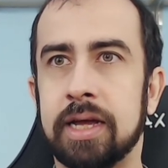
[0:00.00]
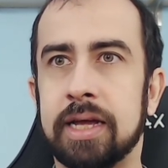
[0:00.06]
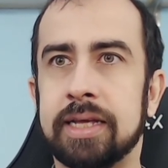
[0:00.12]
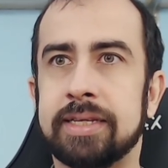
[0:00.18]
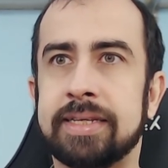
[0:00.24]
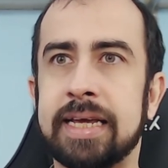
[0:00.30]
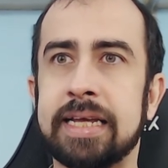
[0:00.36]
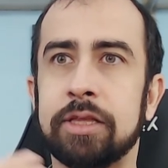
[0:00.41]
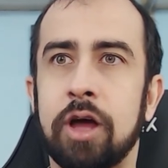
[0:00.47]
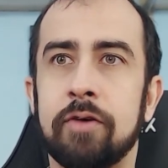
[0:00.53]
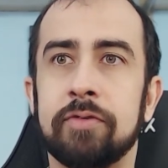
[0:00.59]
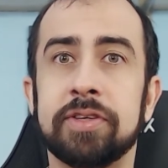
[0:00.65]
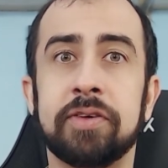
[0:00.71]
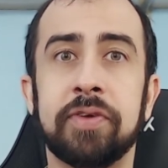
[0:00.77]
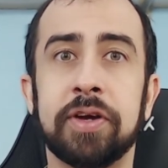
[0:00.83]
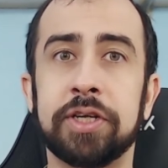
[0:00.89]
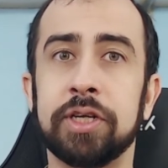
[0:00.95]
Sem
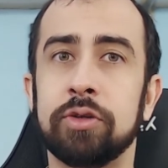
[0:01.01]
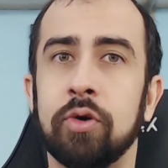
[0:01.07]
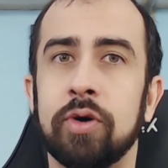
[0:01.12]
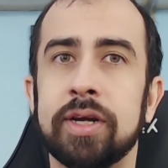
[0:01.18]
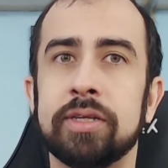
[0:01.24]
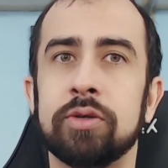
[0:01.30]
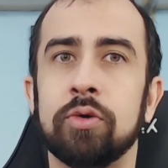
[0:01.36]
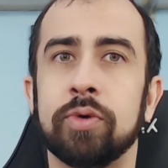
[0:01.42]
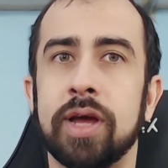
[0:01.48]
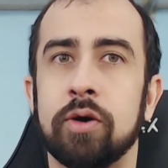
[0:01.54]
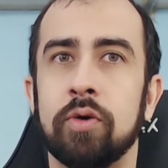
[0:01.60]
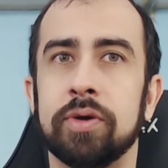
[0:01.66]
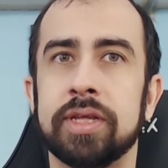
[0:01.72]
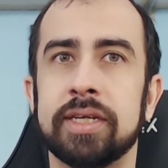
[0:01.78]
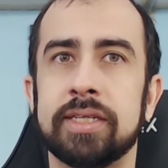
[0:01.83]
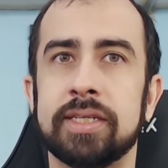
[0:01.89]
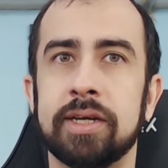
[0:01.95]
novos investidores, o que
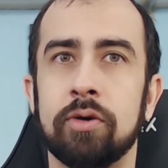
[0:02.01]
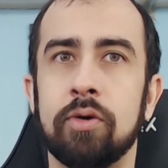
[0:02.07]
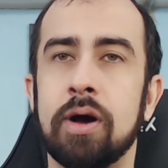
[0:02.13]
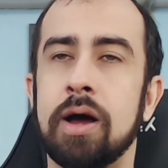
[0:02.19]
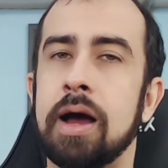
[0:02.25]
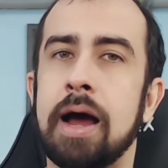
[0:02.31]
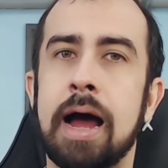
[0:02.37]
aconteceu?